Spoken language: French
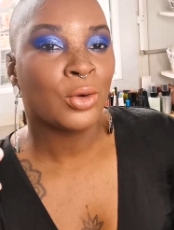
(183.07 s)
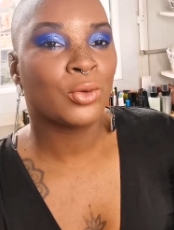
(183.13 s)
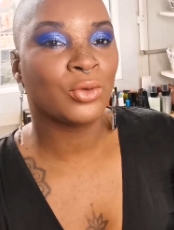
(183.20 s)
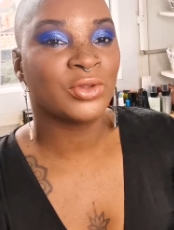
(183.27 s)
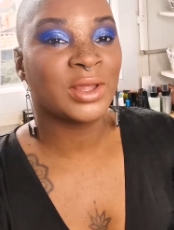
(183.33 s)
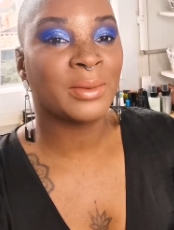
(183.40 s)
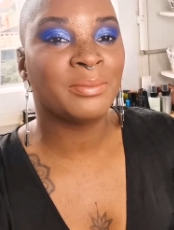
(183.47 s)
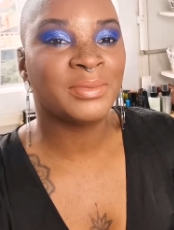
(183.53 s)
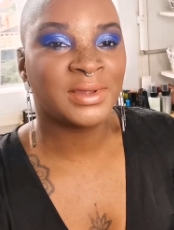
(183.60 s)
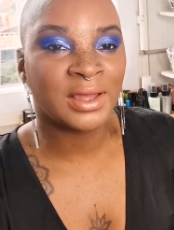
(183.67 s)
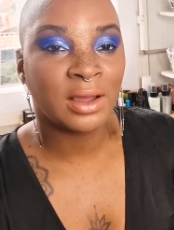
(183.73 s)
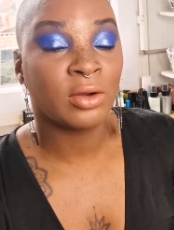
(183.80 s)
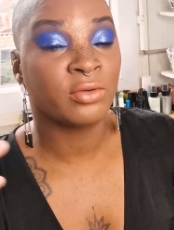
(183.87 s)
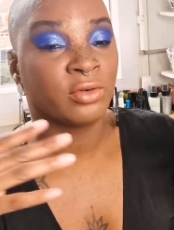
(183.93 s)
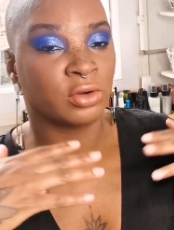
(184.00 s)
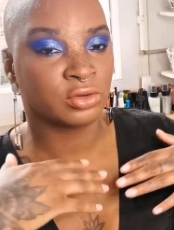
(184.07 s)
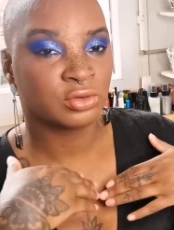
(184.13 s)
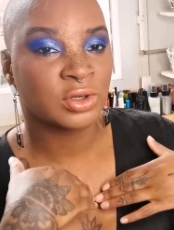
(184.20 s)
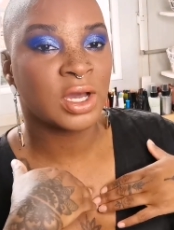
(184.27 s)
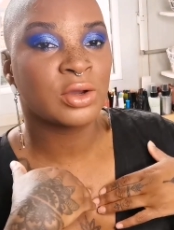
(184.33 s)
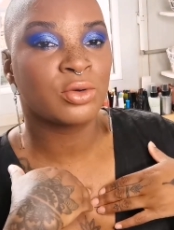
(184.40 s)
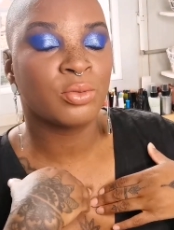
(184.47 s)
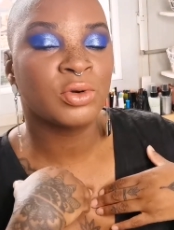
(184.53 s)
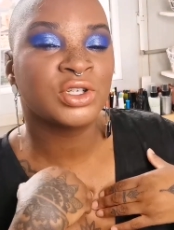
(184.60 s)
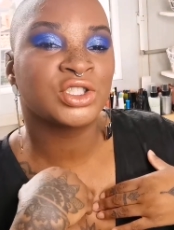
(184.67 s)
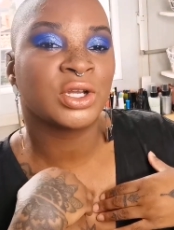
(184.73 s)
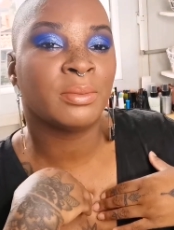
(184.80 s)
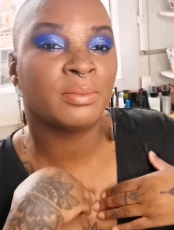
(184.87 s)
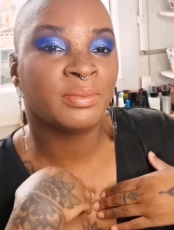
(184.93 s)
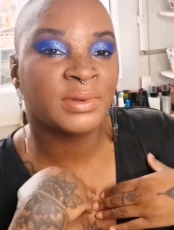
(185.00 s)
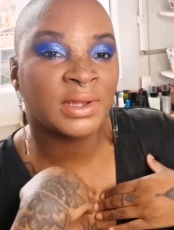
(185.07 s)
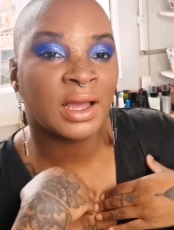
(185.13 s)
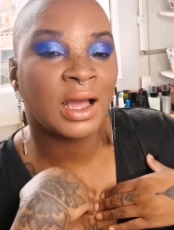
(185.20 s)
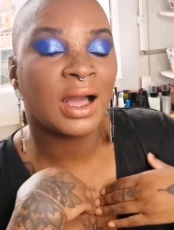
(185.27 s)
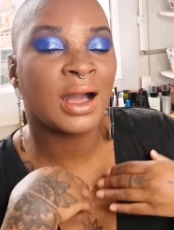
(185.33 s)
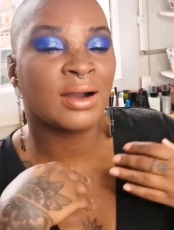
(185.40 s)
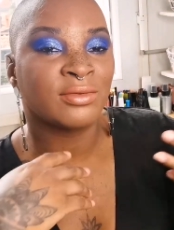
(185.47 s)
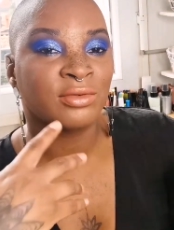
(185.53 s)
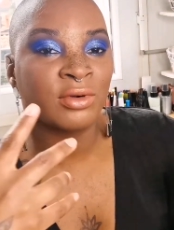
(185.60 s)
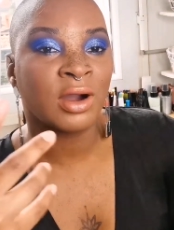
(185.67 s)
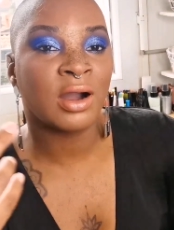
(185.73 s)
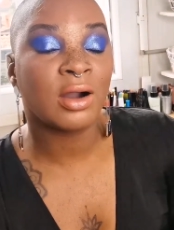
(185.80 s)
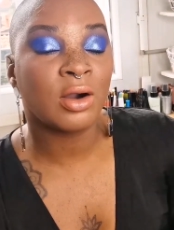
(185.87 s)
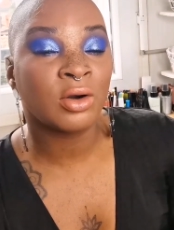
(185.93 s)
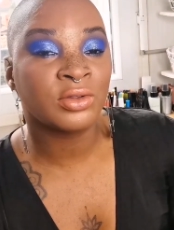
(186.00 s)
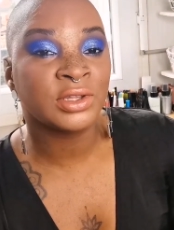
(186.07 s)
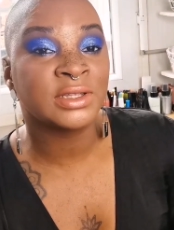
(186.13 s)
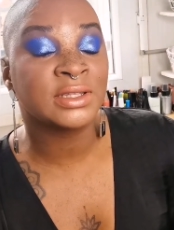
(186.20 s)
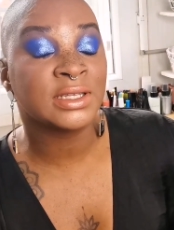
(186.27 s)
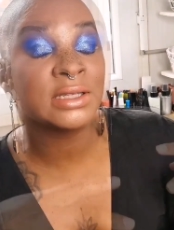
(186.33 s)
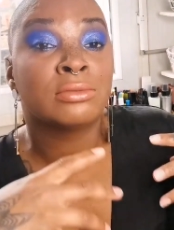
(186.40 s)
qu'on aime bien, enfin en tout cas que moi j'aime bien avoir en été.